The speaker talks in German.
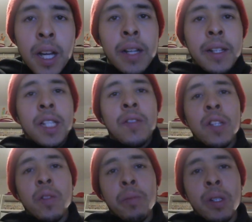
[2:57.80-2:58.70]
Ja, das
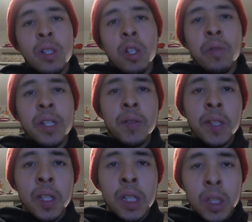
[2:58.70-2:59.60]
war's von mir. Ich hoffe, das
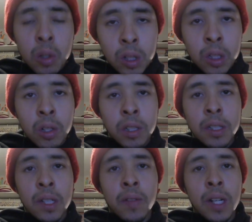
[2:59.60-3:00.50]
Video hat euch
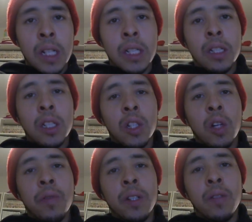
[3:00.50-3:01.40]
trotzdem gefallen. Ich
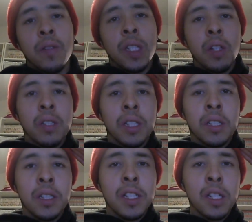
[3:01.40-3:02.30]
hoffe, wir sehen uns
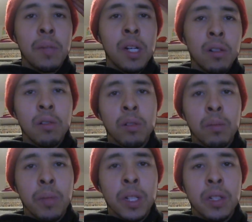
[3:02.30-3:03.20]
das nächste Mal
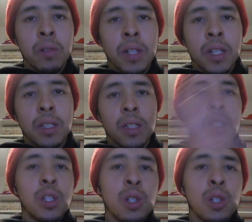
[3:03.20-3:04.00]
und bis zunächst.